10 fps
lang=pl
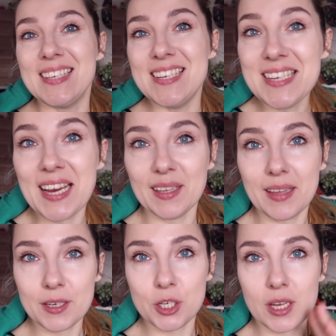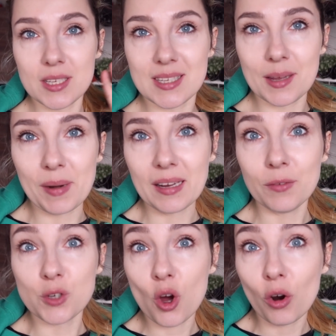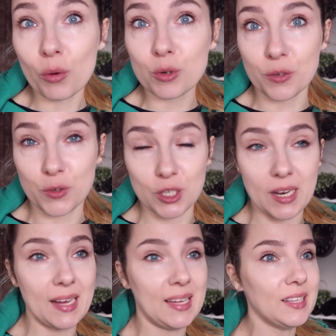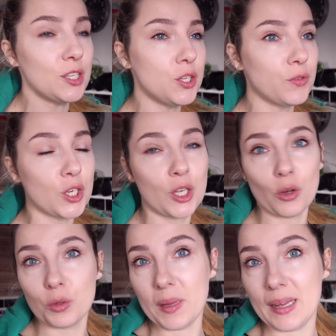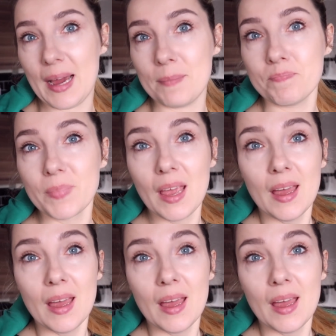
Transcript: Dzisiaj też jest zebranie w szkole u dziewczynek, ja też dziewczynki odbieram,